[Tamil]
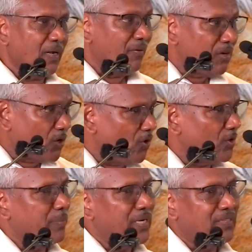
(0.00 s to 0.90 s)

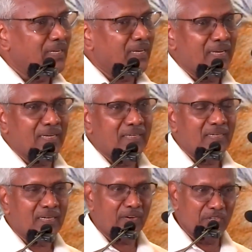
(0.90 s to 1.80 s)
கவிக்கோவுக்கு பிடித்திருக்கிற
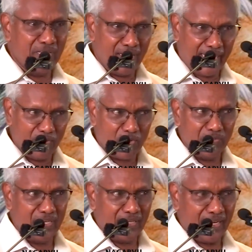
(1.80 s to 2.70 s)
கவிஞர்கள் அனைவரும்
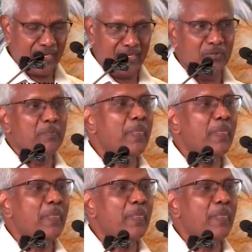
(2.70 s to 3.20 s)
வந்திருக்கிறார்கள்